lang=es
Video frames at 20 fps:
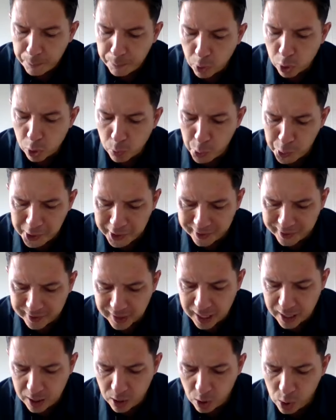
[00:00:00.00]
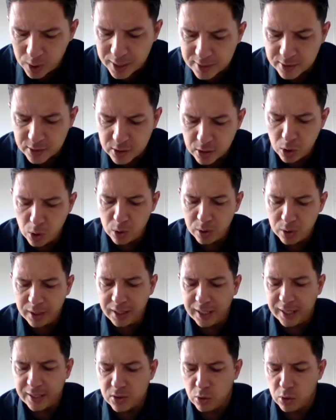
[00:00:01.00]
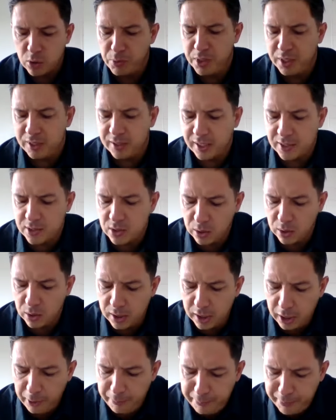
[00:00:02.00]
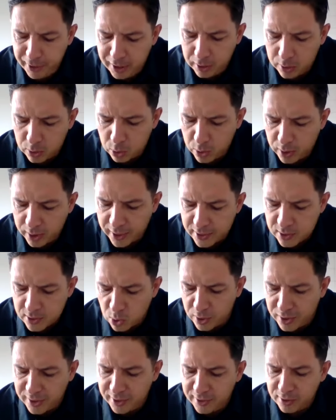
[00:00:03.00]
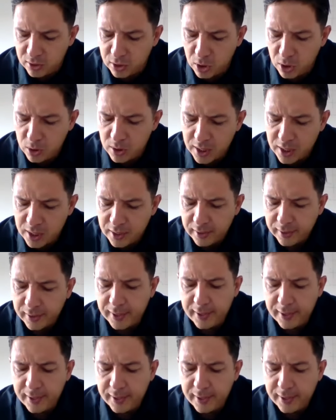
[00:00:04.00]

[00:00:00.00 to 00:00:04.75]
por vuestra oración y la suministración del Espíritu de Jesucristo,